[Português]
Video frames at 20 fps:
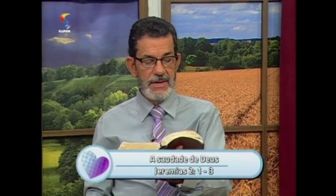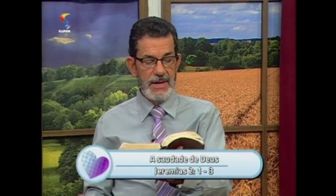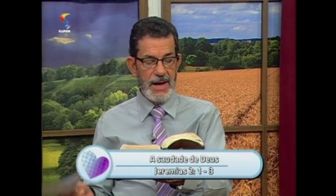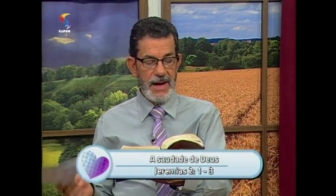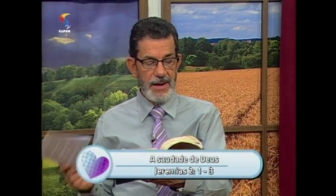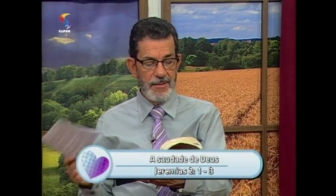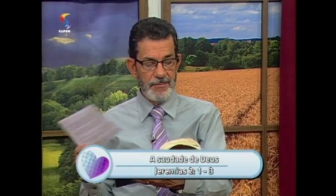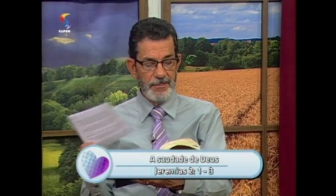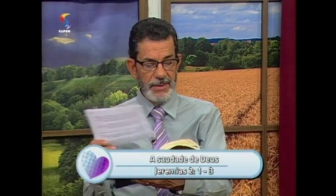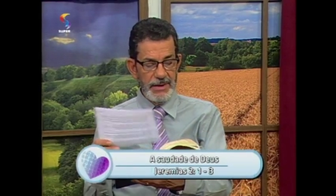
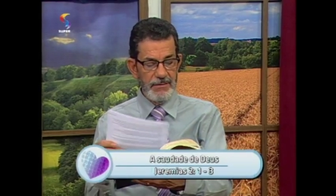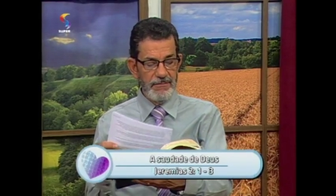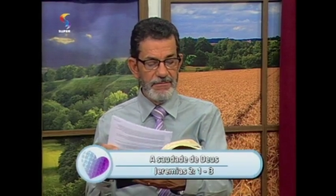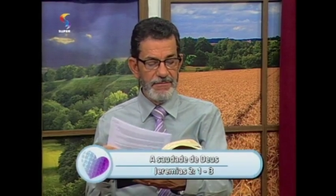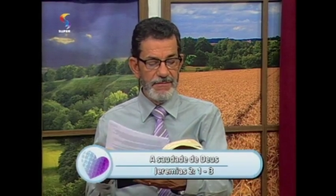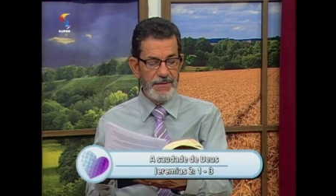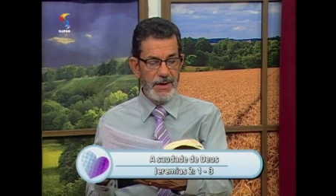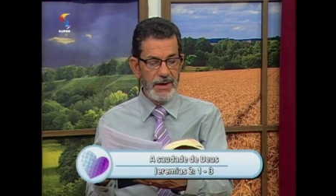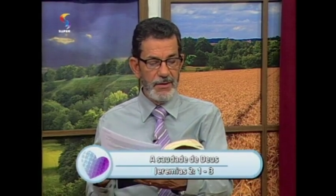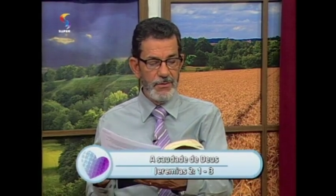A mim
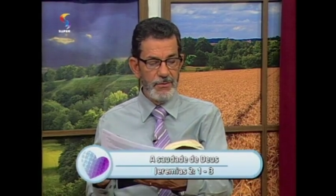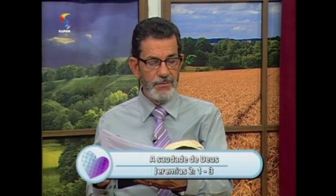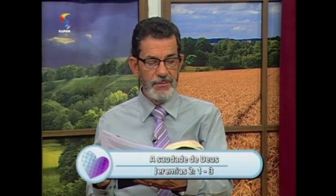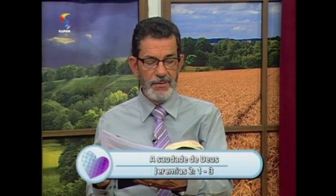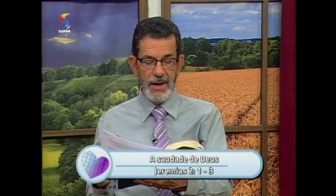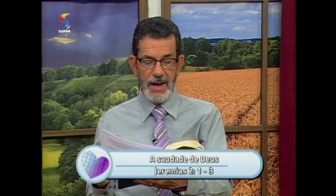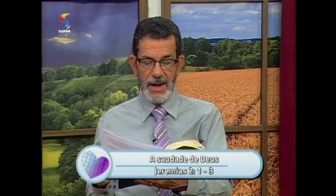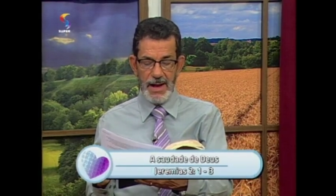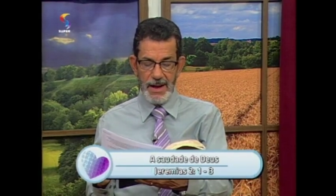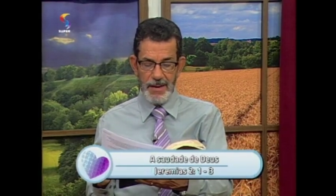veio
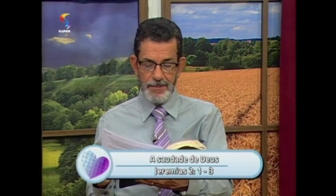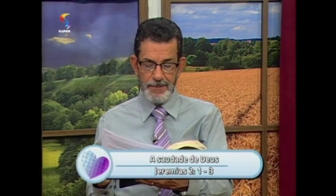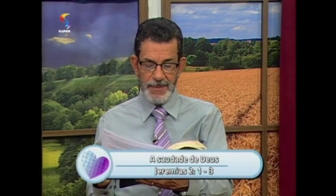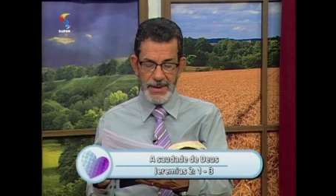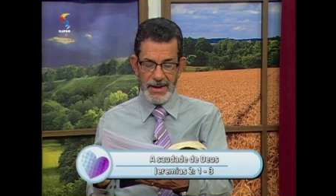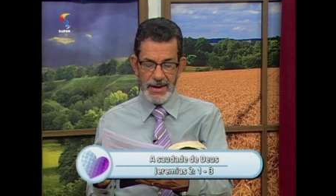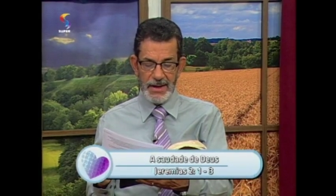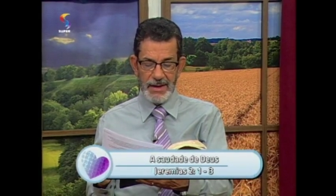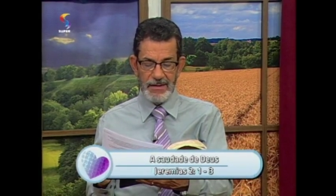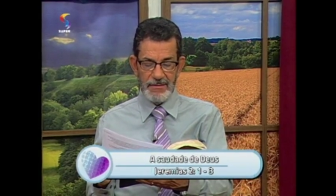a
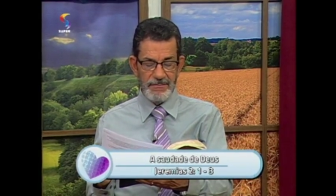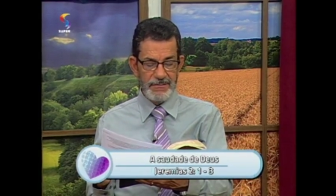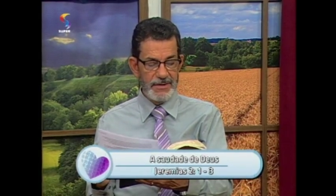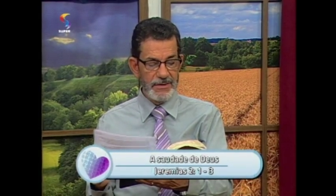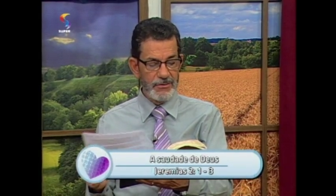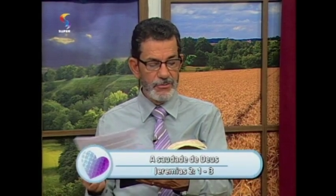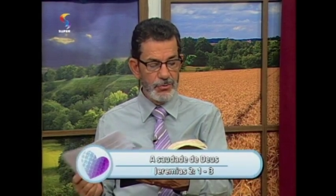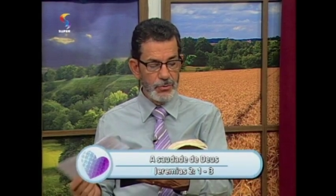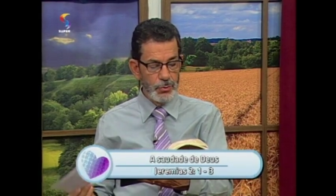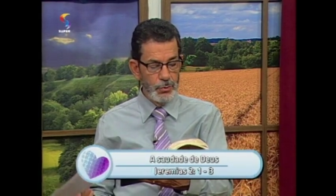palavra
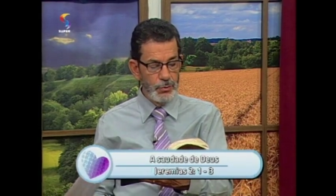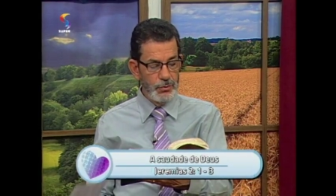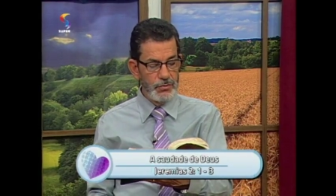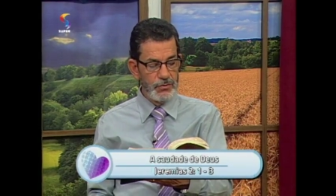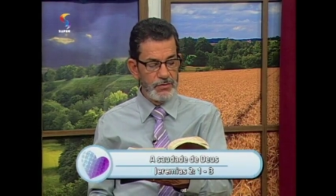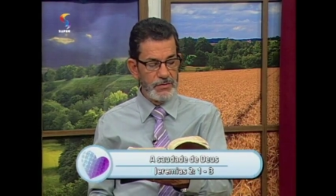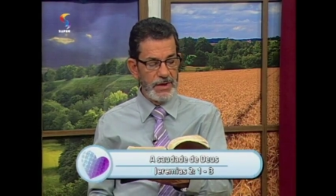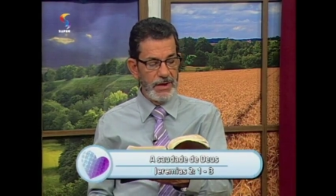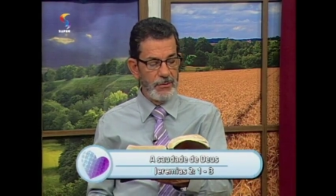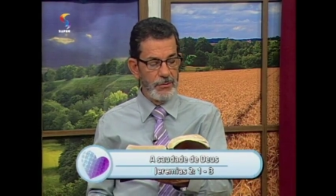do
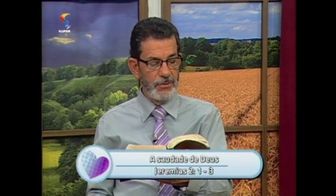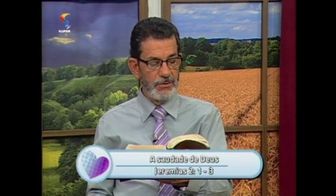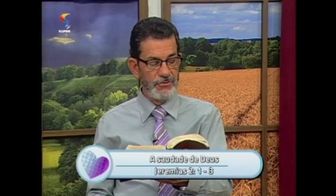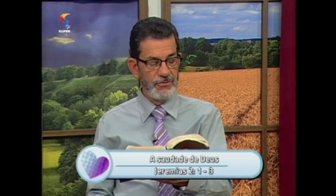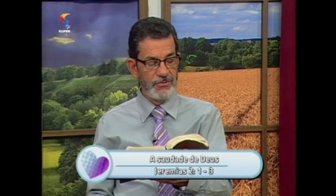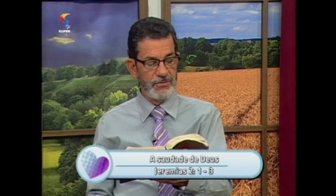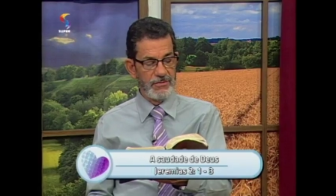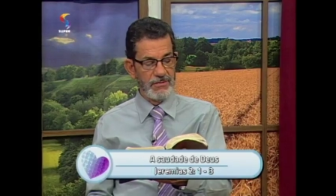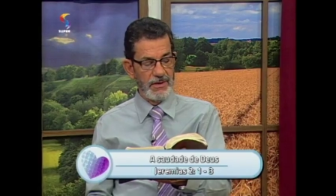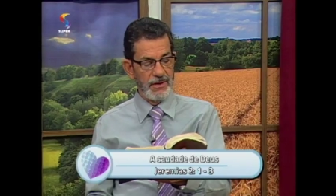Senhor
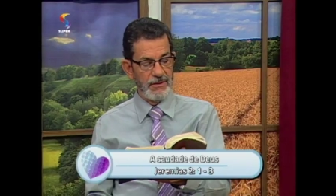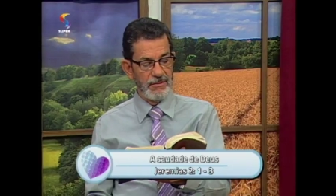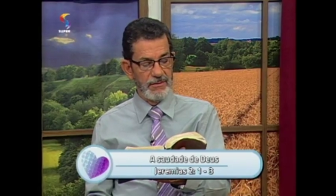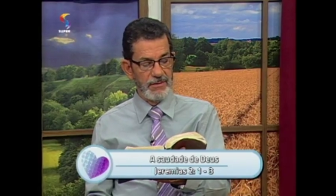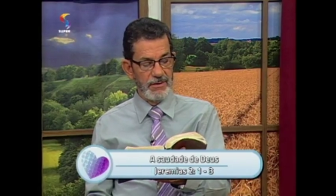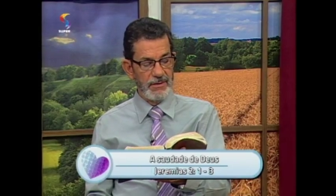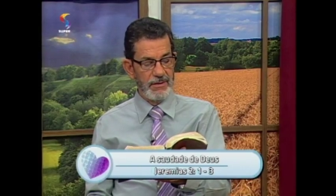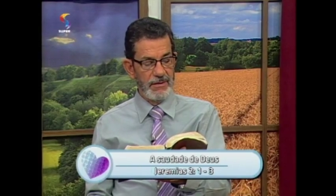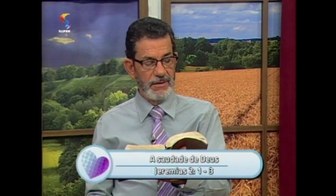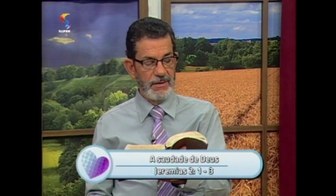dizendo:
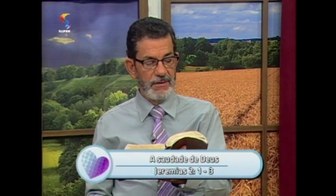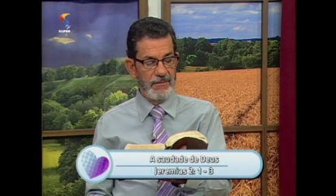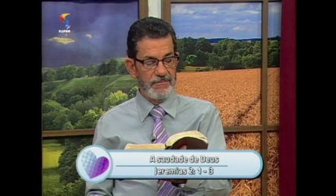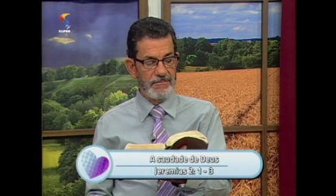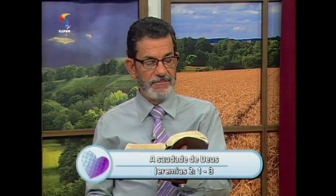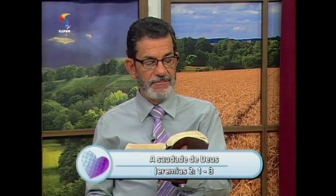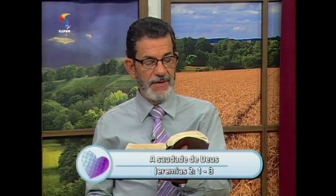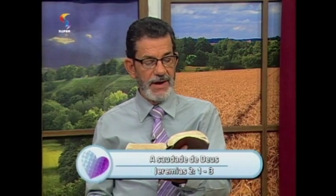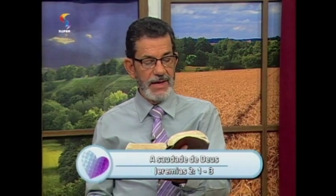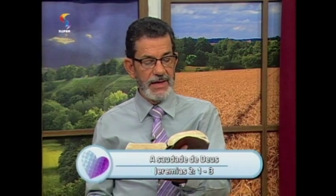
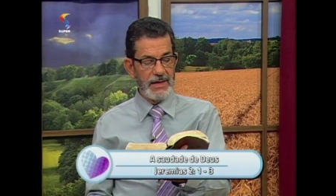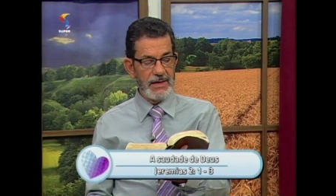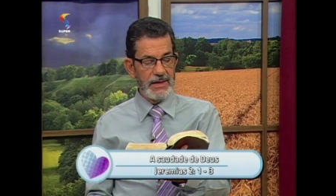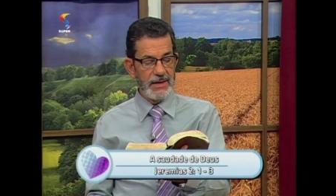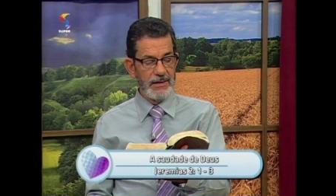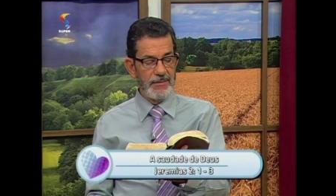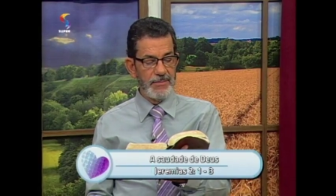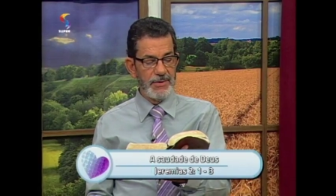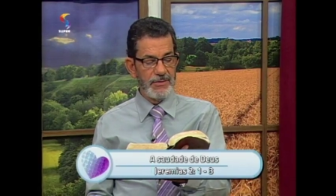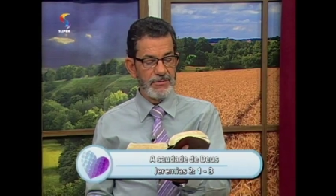Vai e
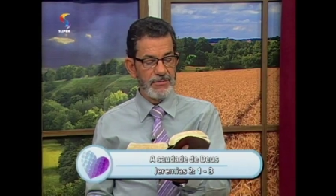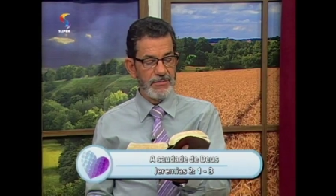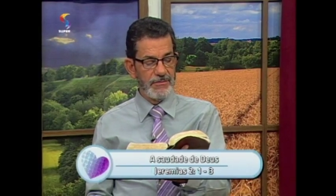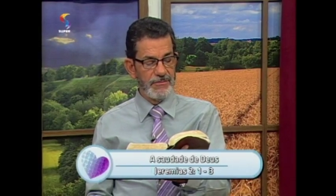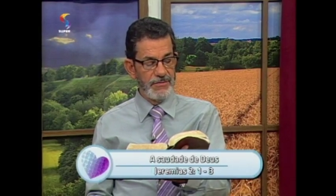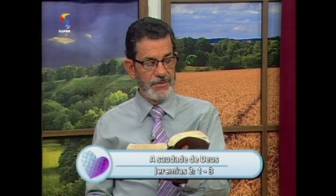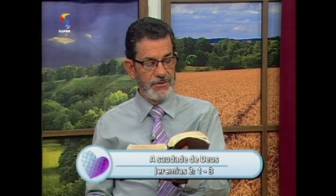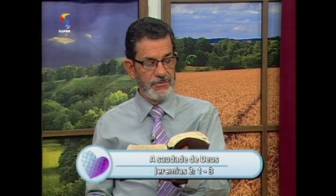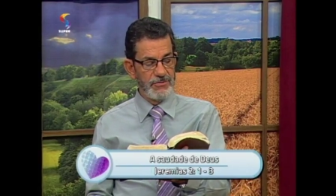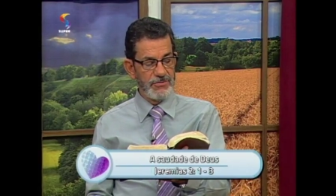clama aos
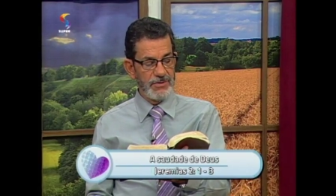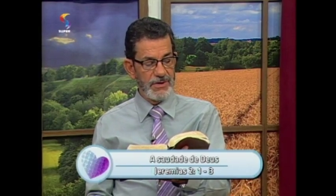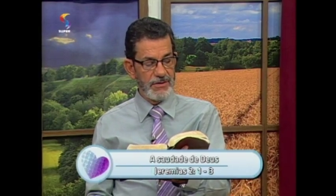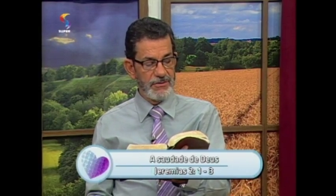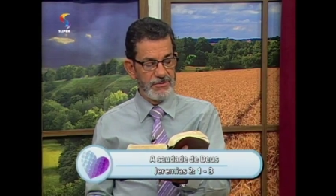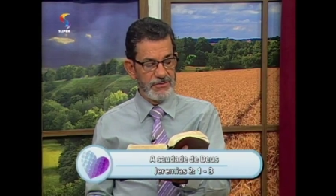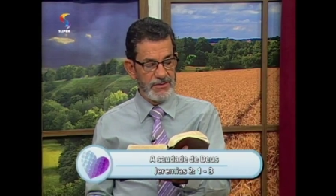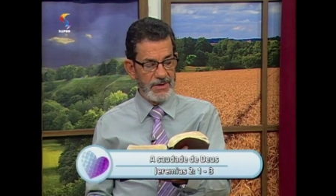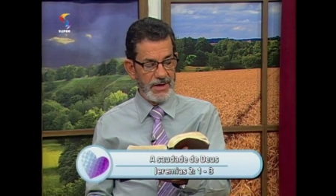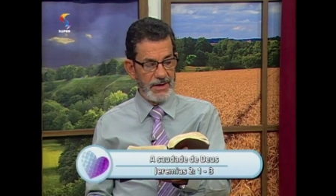ouvidos de
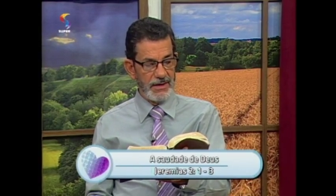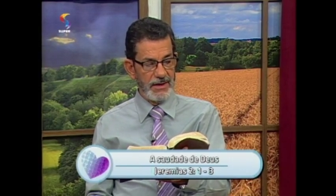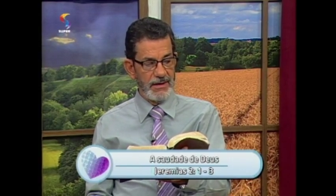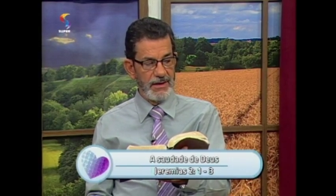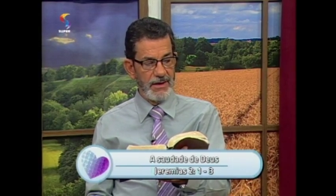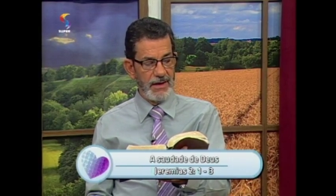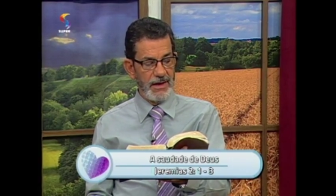Jerusalém.